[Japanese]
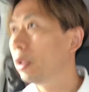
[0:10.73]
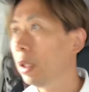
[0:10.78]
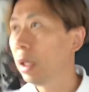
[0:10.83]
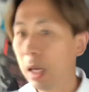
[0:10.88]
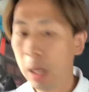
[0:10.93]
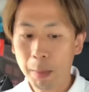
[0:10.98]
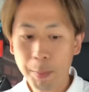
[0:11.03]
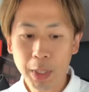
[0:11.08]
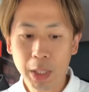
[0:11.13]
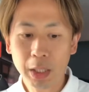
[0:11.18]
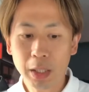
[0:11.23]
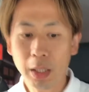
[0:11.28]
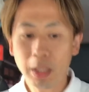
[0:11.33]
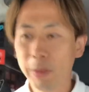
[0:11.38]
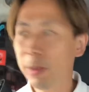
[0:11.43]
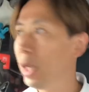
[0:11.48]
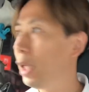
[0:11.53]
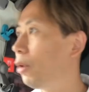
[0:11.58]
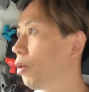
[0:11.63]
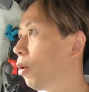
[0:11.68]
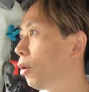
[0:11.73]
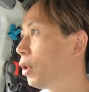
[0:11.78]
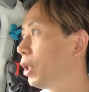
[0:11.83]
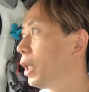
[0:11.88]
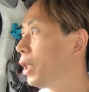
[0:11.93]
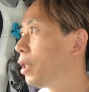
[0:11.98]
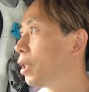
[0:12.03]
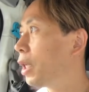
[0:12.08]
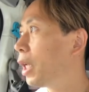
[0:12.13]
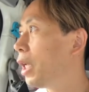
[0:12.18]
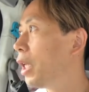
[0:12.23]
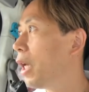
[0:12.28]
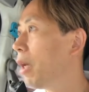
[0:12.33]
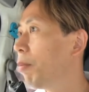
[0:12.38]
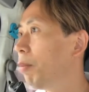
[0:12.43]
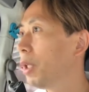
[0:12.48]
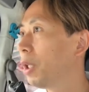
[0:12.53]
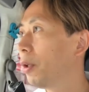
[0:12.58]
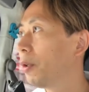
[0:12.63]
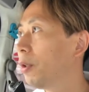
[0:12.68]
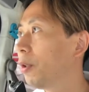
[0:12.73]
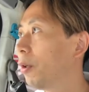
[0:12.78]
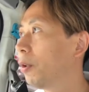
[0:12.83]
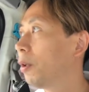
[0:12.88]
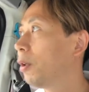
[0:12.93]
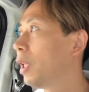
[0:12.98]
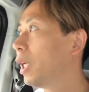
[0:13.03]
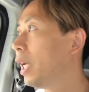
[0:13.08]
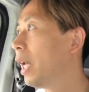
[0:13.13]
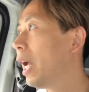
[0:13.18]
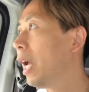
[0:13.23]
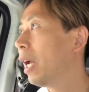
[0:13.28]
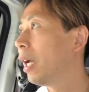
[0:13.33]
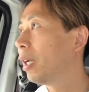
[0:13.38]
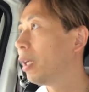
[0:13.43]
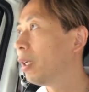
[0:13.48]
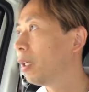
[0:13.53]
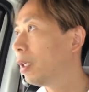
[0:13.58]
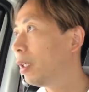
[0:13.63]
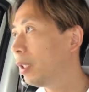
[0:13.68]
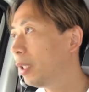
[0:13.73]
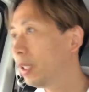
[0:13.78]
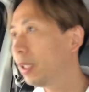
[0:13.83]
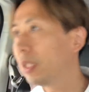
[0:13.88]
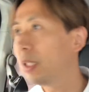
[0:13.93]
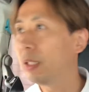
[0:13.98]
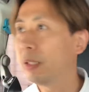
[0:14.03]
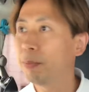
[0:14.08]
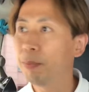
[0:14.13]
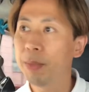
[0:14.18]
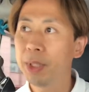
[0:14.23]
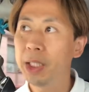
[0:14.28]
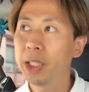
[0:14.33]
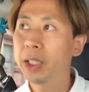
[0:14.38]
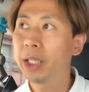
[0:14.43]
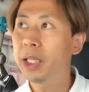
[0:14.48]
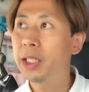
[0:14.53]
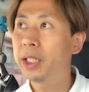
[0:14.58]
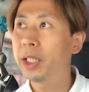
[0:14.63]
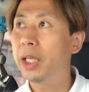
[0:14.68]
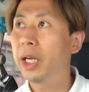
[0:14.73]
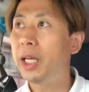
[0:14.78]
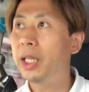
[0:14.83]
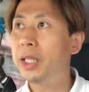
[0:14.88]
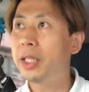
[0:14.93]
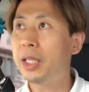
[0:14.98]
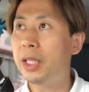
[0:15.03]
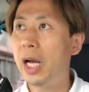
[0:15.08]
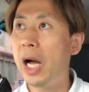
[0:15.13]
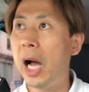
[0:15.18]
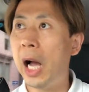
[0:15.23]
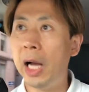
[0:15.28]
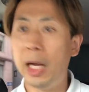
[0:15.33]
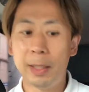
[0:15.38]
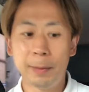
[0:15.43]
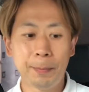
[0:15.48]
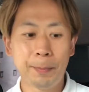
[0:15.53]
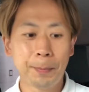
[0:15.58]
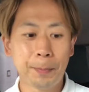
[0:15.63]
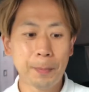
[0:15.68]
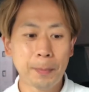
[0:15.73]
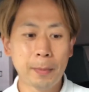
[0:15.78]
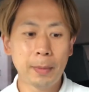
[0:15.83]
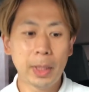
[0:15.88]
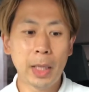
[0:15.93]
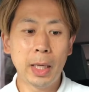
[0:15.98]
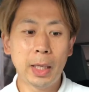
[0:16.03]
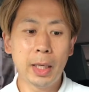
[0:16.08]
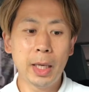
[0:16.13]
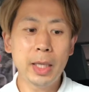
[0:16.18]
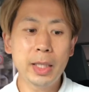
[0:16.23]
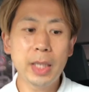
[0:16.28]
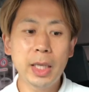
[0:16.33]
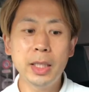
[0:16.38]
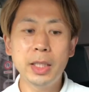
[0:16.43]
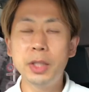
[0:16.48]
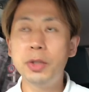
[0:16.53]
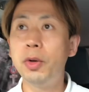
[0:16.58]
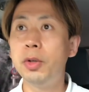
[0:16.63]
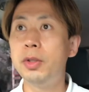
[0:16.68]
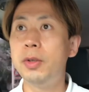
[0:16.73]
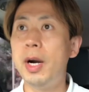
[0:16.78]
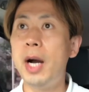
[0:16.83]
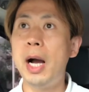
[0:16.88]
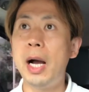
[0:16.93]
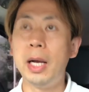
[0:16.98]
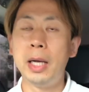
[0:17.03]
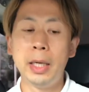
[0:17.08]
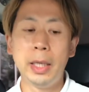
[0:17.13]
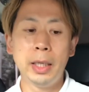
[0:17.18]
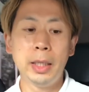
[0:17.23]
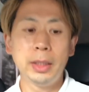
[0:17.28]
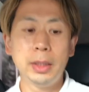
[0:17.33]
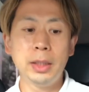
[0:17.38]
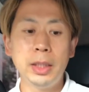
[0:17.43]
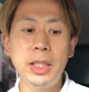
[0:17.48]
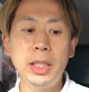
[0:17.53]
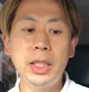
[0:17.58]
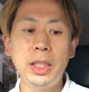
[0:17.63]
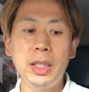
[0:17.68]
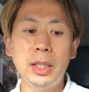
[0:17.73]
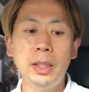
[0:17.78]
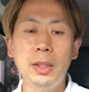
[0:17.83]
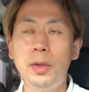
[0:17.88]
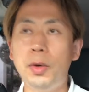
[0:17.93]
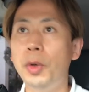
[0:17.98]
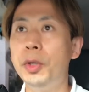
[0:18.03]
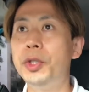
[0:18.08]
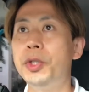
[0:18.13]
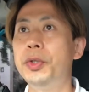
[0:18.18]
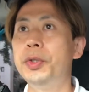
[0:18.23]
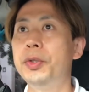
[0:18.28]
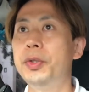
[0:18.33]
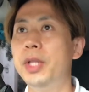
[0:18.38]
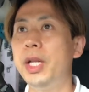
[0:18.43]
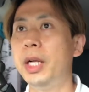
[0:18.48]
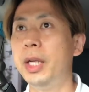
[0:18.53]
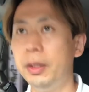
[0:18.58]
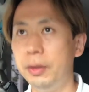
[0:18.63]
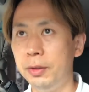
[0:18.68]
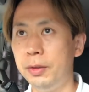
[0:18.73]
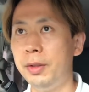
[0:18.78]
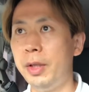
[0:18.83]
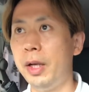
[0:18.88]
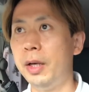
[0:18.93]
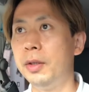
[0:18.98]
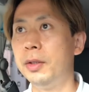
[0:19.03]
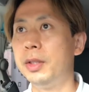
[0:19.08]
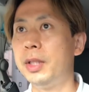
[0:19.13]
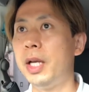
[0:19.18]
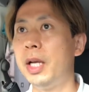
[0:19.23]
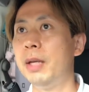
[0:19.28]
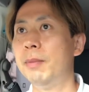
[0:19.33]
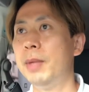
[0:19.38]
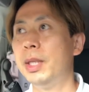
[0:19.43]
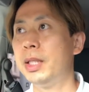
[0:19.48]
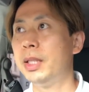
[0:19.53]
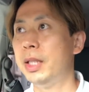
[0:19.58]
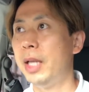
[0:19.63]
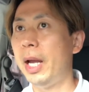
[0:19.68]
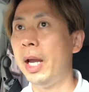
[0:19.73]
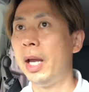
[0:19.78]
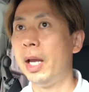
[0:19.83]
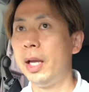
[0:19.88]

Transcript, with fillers: アメリカでは独立記念日ということでね、うん、めでたいじゃないですか。現在時刻はにじごじゅうななふんでございますね。